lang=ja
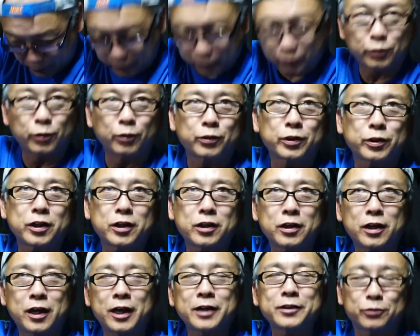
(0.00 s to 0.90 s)
時
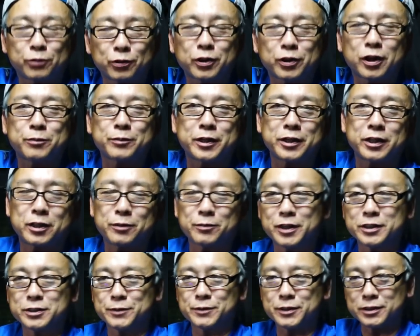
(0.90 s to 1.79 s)
計反時計回りに
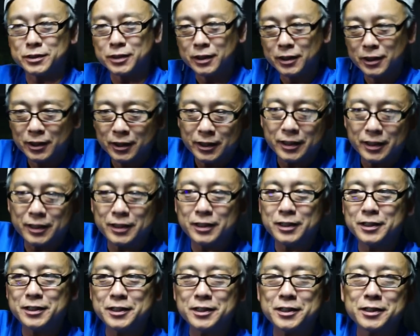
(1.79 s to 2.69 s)
回します、
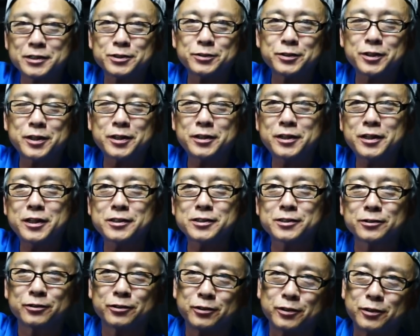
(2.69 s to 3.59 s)
えー、それで
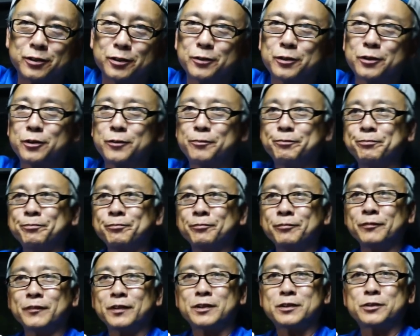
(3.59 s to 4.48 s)
その
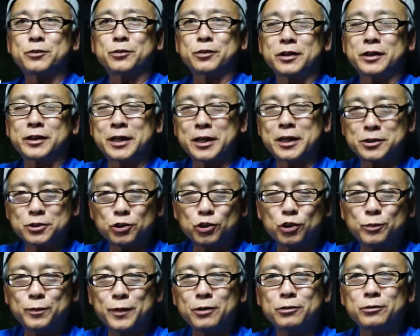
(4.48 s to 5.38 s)
化
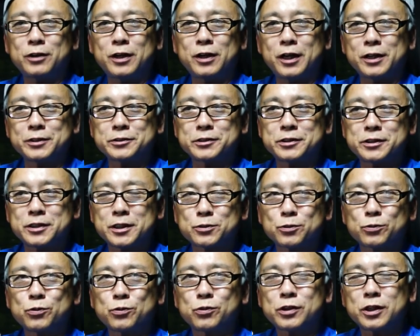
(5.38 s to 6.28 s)
粧板を外して
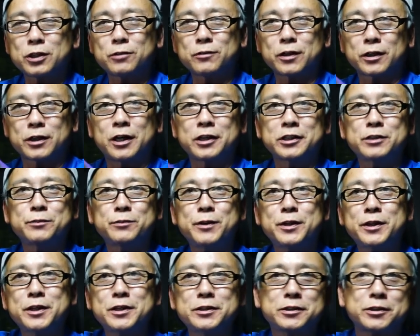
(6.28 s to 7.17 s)
そこからはカニ
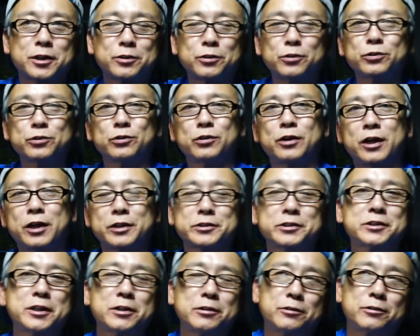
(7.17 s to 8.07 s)
目レンチでどんどん
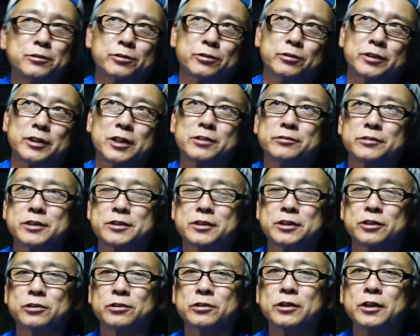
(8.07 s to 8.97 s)
外していくことになるんです
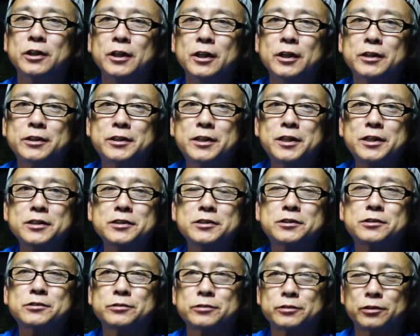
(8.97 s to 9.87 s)
けど
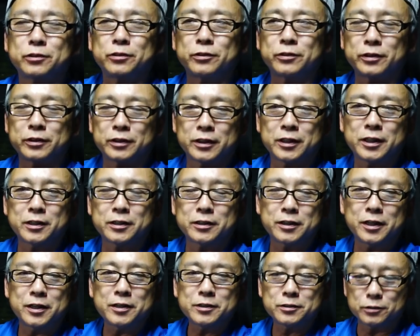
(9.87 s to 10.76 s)
レンズの、
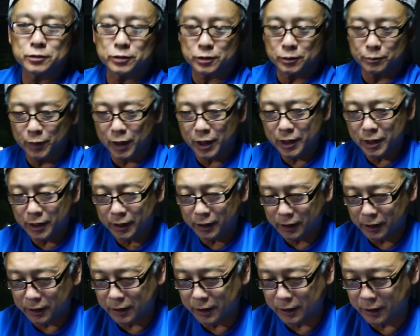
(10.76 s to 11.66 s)
えー、レンズ前
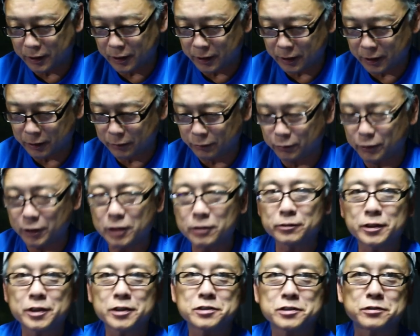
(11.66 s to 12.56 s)
から、えー、抜け
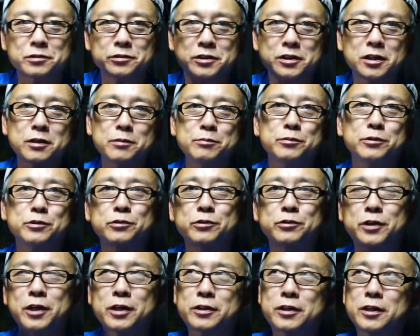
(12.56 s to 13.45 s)
るレンズを全部
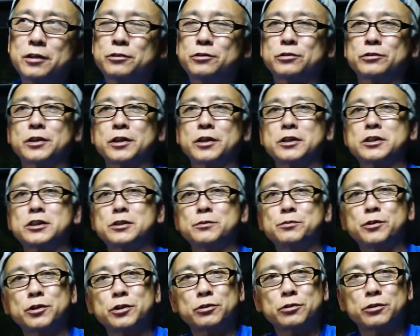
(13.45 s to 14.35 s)
抜けていくとね
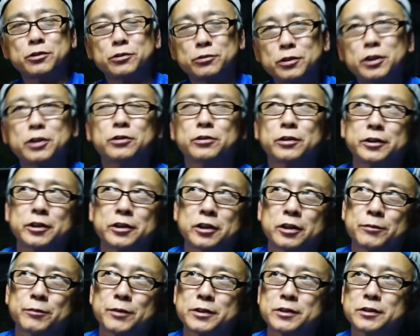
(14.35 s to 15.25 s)
絞りのユニットが出
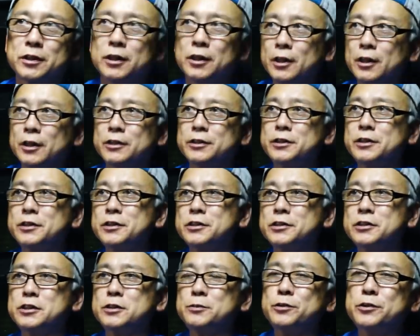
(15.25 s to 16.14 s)
てきます
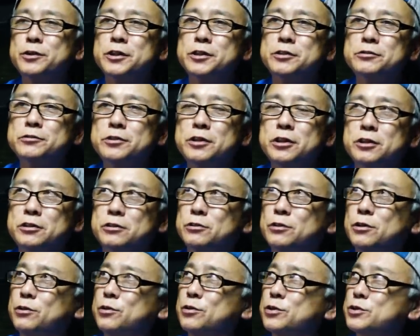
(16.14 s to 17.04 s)
で絞り
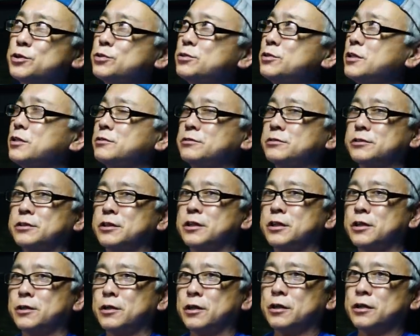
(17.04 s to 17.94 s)
ユニットおそらく
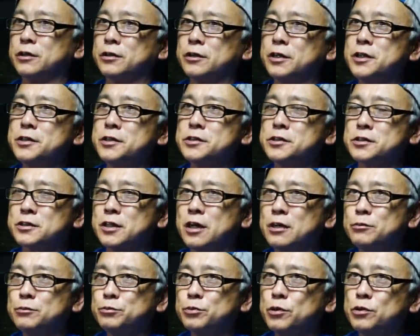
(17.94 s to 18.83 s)
ねネジ
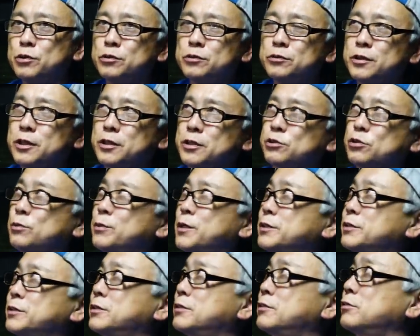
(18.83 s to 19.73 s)
3本ぐらいで止
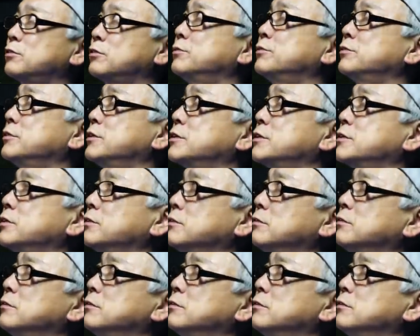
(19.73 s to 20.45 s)
まってると思うんですけど